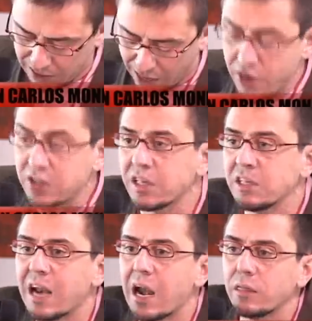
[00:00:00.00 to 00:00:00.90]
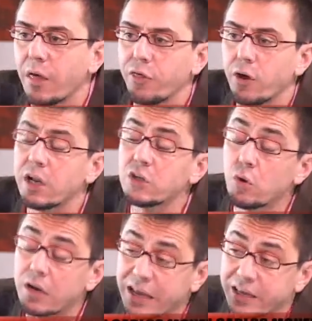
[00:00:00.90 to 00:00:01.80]
La descentralización es
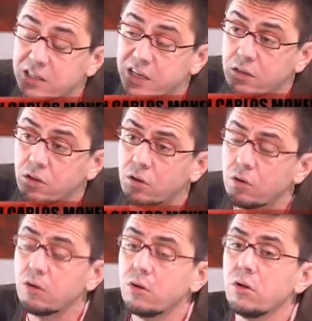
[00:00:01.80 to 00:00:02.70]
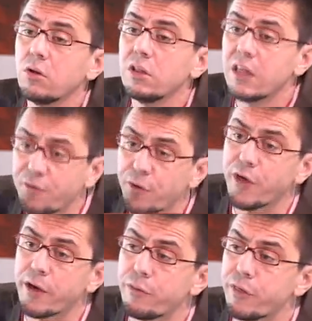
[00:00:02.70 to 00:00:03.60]
un requisito de
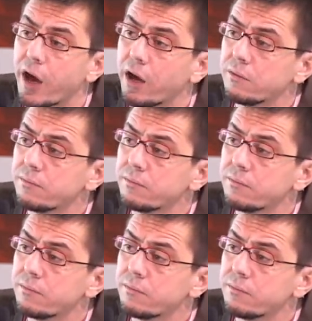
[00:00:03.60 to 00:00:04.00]
eficiencia.